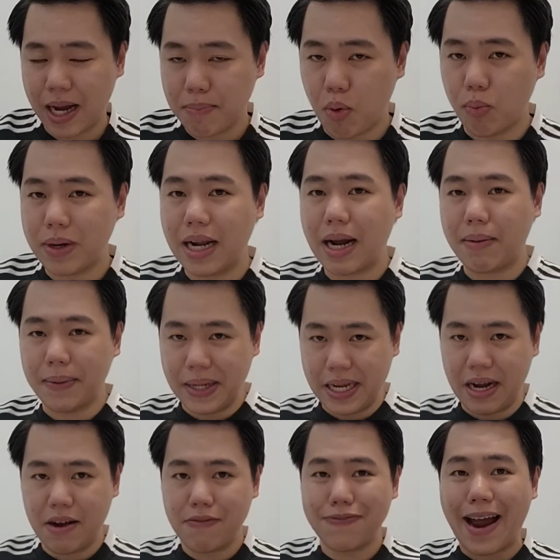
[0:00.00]
รับผมแนะนำคนนี้
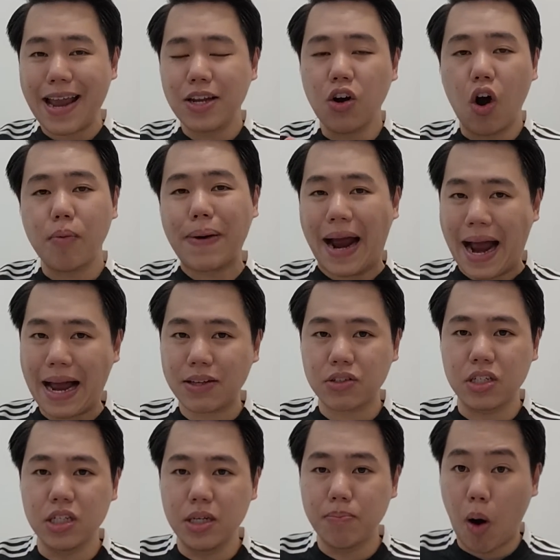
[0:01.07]
อ่ะ final pass
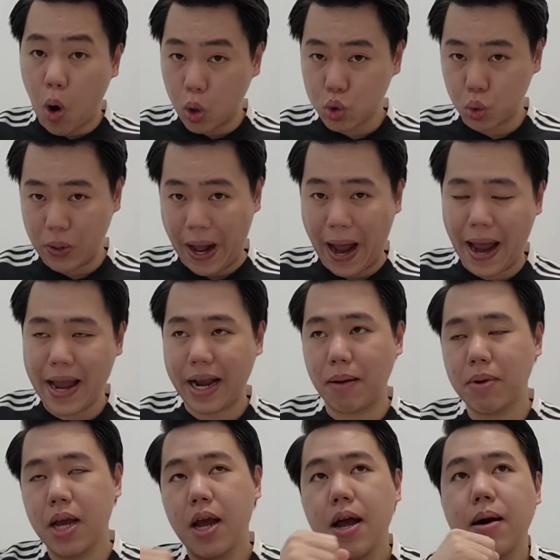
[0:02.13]
คือบอลสุดท้ายครับ
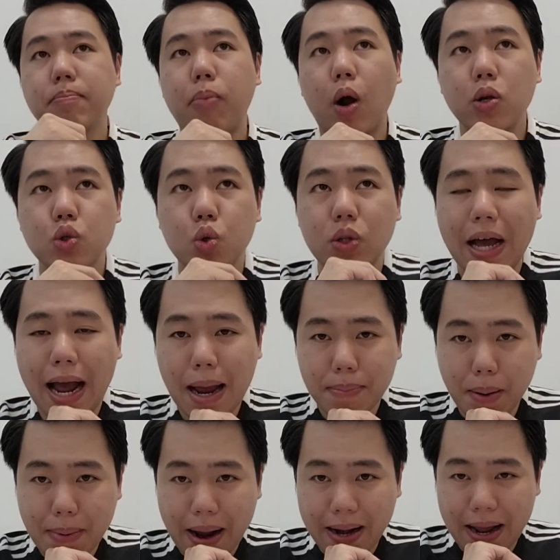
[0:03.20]
บอลสุดท้ายป
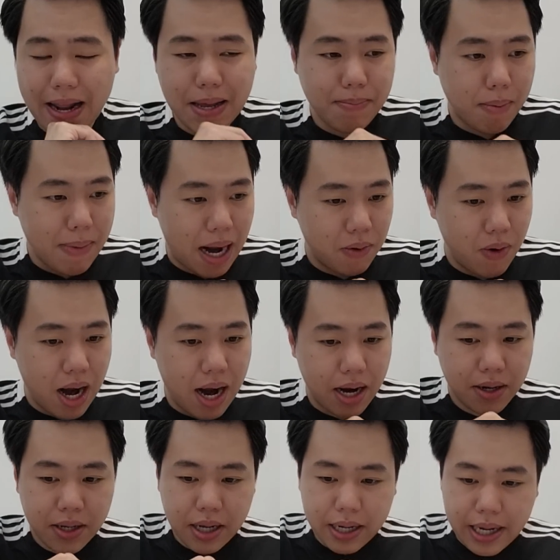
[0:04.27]
ระมาณไหน ประมาณว่า
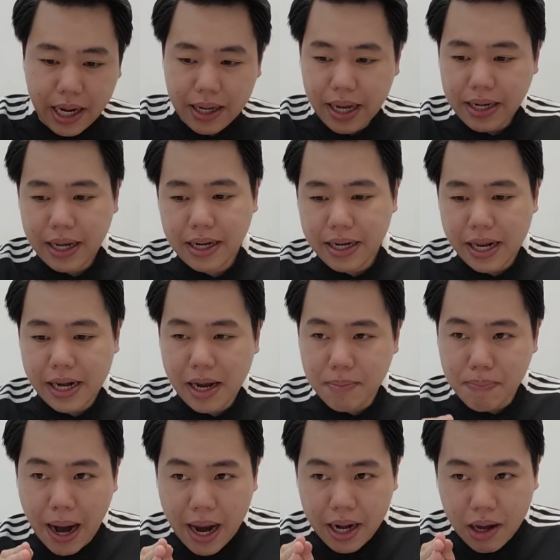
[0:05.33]
เลี้ยงเลี้ยงเลี้ยงเลี้ยง
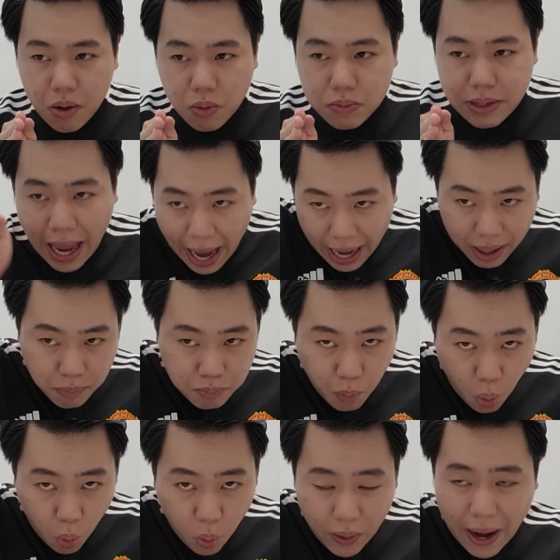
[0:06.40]
ไปแล้วแทง
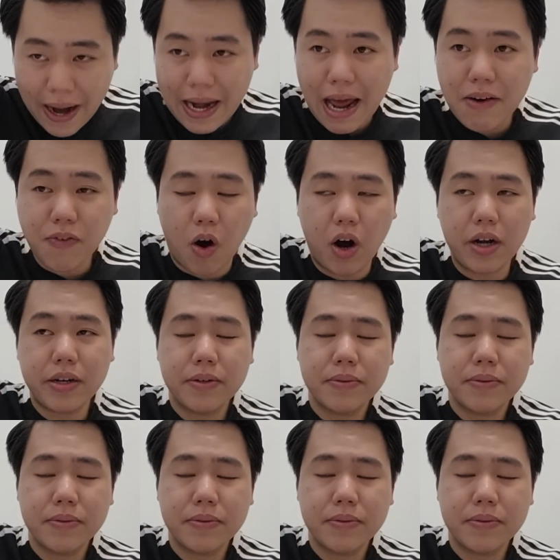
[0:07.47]
ปุ้งให้แลนฟอร์ด